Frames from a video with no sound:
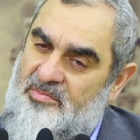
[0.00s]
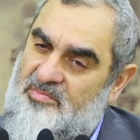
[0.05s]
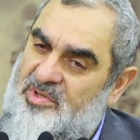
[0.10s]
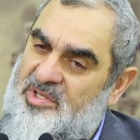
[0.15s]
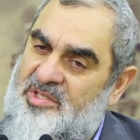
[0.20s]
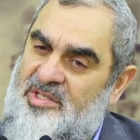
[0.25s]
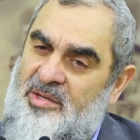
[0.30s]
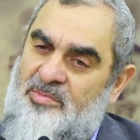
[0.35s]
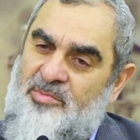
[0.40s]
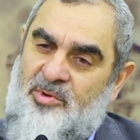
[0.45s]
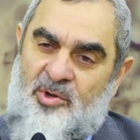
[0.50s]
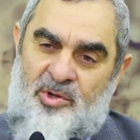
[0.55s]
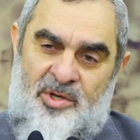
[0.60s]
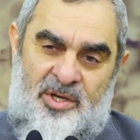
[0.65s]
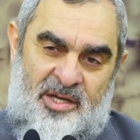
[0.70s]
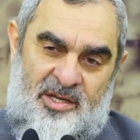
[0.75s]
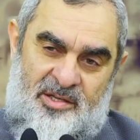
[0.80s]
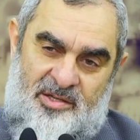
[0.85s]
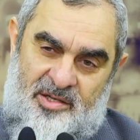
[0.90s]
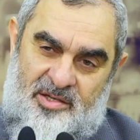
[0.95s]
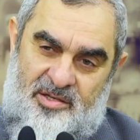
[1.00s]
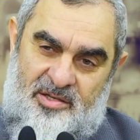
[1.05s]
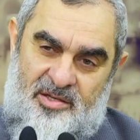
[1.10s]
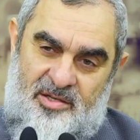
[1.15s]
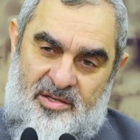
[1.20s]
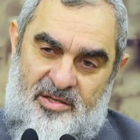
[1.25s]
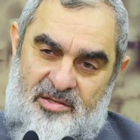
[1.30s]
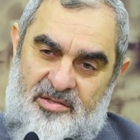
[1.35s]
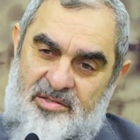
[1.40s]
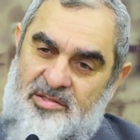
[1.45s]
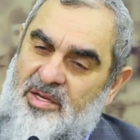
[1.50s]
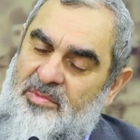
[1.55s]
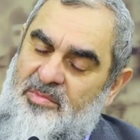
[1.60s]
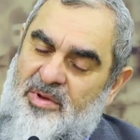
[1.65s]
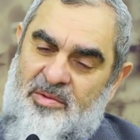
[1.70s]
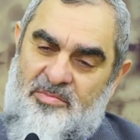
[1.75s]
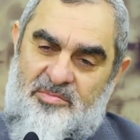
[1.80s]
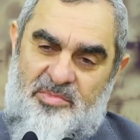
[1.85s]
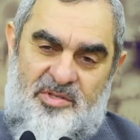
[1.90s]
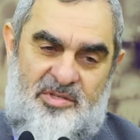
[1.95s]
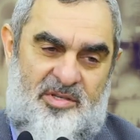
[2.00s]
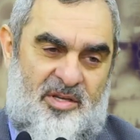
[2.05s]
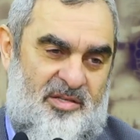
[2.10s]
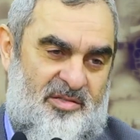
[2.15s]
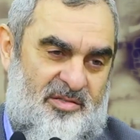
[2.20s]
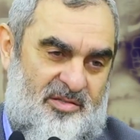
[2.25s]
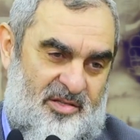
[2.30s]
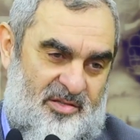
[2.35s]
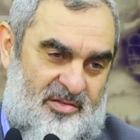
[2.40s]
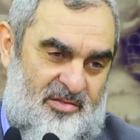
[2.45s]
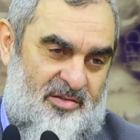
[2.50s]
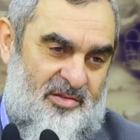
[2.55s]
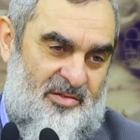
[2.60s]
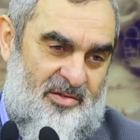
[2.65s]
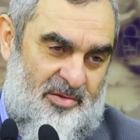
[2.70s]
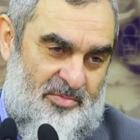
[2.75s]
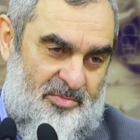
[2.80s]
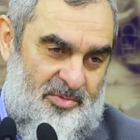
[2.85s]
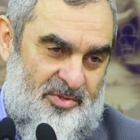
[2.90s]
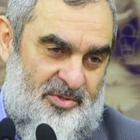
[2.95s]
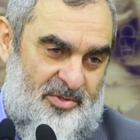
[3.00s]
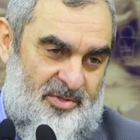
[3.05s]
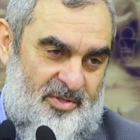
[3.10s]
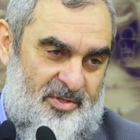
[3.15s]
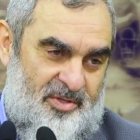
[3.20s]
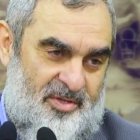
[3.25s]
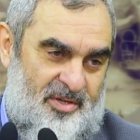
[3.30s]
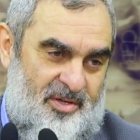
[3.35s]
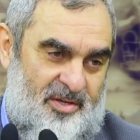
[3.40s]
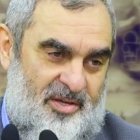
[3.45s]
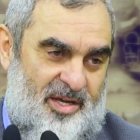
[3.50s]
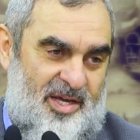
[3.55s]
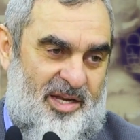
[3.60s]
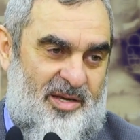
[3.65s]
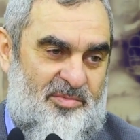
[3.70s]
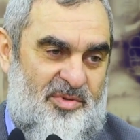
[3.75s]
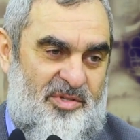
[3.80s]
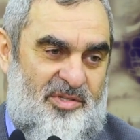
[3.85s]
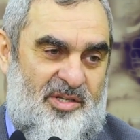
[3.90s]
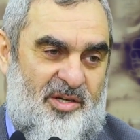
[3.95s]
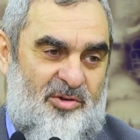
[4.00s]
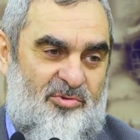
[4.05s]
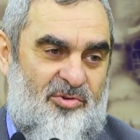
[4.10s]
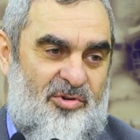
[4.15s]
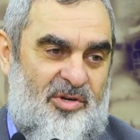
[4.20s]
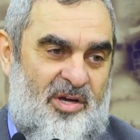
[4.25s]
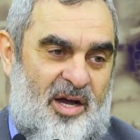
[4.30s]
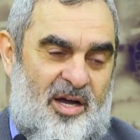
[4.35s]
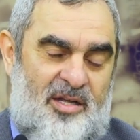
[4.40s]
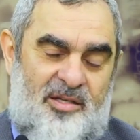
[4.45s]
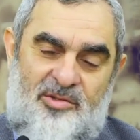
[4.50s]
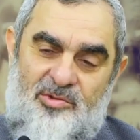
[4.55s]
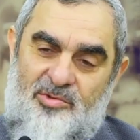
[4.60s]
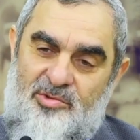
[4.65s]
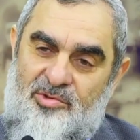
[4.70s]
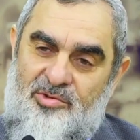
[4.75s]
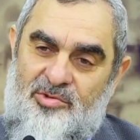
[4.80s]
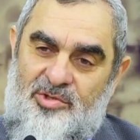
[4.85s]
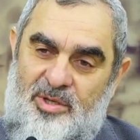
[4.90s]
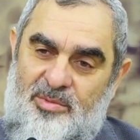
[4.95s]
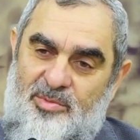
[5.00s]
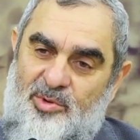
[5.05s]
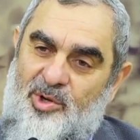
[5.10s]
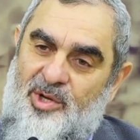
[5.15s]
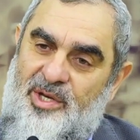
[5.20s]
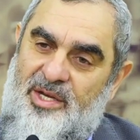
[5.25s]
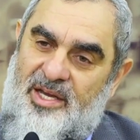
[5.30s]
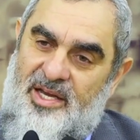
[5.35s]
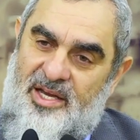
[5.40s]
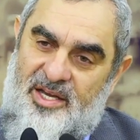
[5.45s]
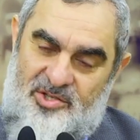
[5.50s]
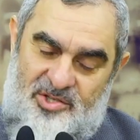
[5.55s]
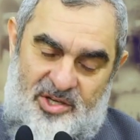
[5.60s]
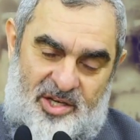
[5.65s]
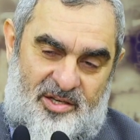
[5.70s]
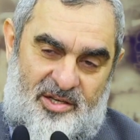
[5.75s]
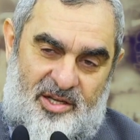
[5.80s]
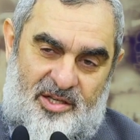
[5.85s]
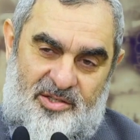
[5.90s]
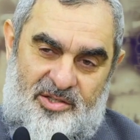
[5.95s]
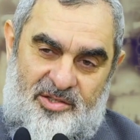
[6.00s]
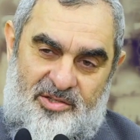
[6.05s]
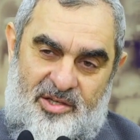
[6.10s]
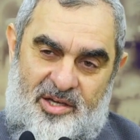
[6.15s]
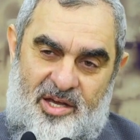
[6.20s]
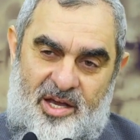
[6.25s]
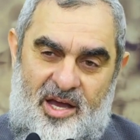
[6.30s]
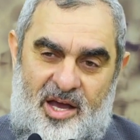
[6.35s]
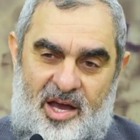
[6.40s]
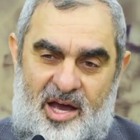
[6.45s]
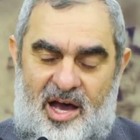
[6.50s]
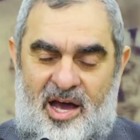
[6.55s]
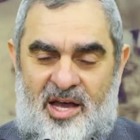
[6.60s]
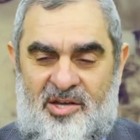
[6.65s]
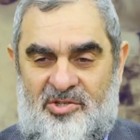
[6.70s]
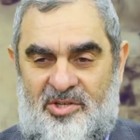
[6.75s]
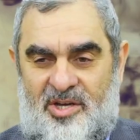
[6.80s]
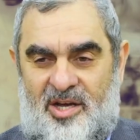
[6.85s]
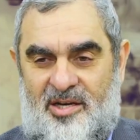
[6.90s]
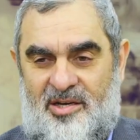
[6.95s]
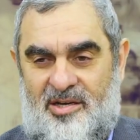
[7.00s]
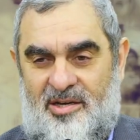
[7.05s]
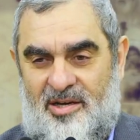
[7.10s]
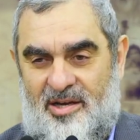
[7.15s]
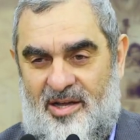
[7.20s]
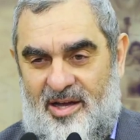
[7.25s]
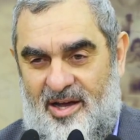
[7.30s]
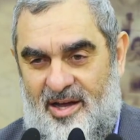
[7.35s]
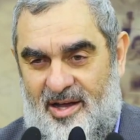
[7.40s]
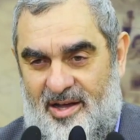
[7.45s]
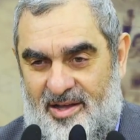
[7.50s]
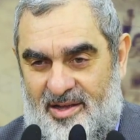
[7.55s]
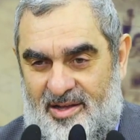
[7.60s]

Biz de böyleydik. Zaman bizi eskitti demiş. Yani biz de Kur'an'ı duyunca böyle heyecanlanırdık. Haşa lillah.